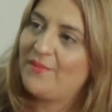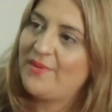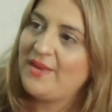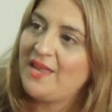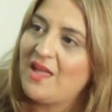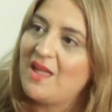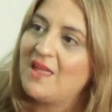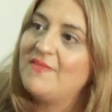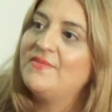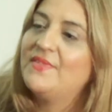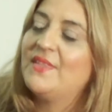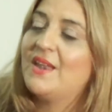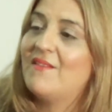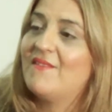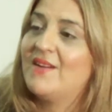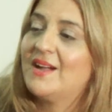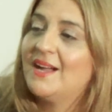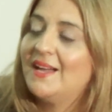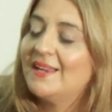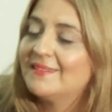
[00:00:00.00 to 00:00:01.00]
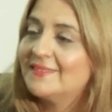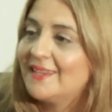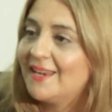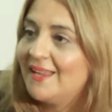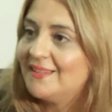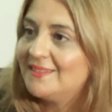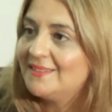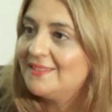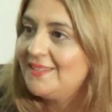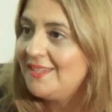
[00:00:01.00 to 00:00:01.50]
bien, trabajar
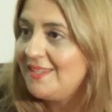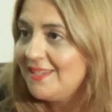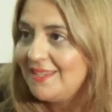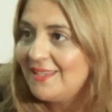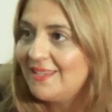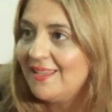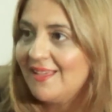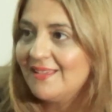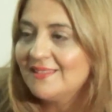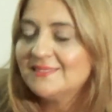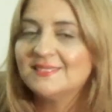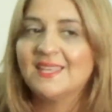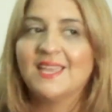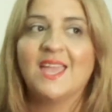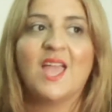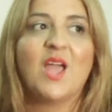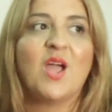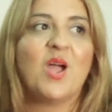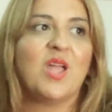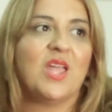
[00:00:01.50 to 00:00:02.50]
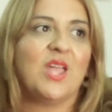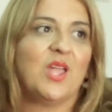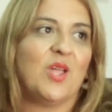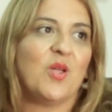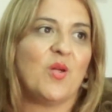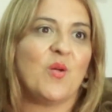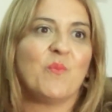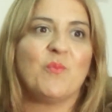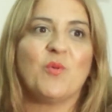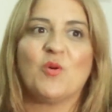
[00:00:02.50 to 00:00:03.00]
tranquilas,
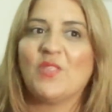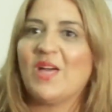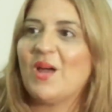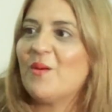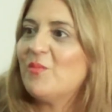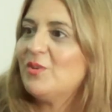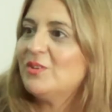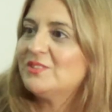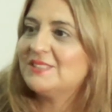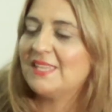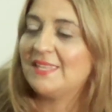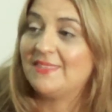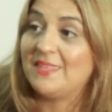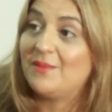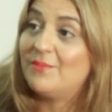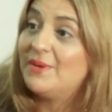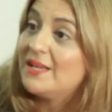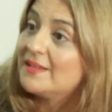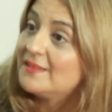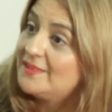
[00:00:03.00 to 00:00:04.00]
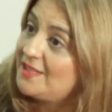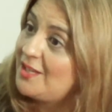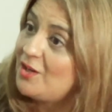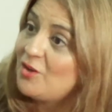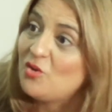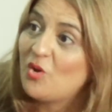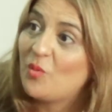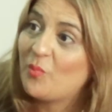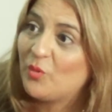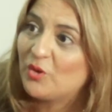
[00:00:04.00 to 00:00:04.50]
eh, podamos
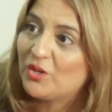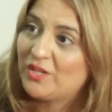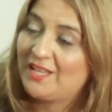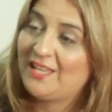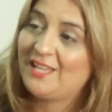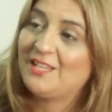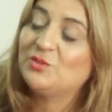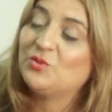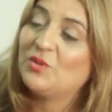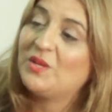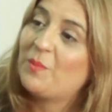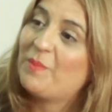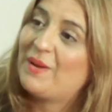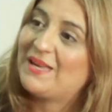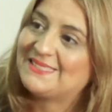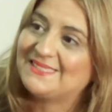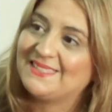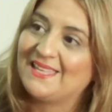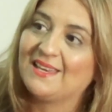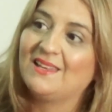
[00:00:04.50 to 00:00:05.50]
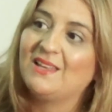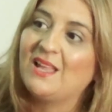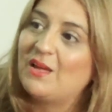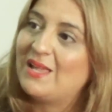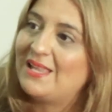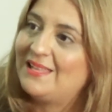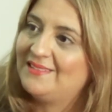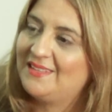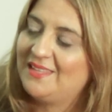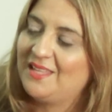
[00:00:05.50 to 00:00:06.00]
divertirnos porque esto es pasarla,
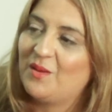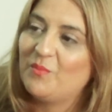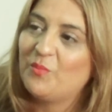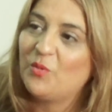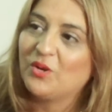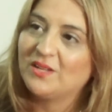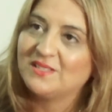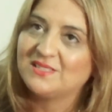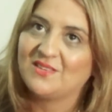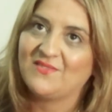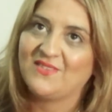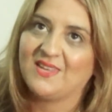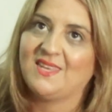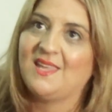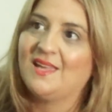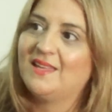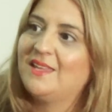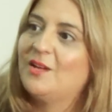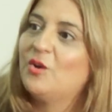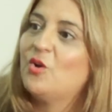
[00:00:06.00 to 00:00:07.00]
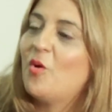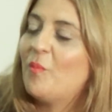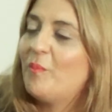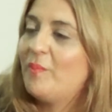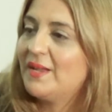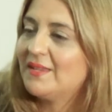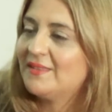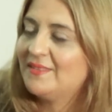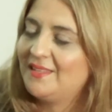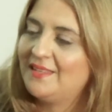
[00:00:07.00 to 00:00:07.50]
el tiempo que se viene aquí a
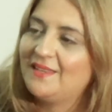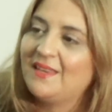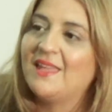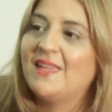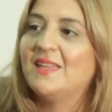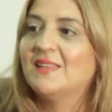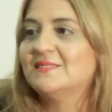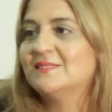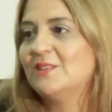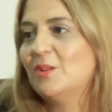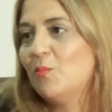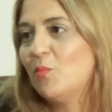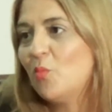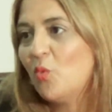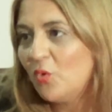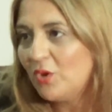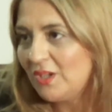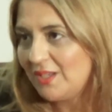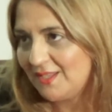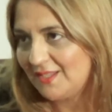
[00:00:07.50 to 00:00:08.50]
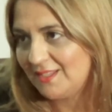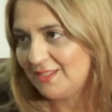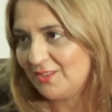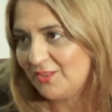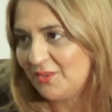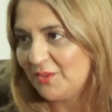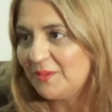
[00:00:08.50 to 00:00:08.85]
compartir es muy lindo.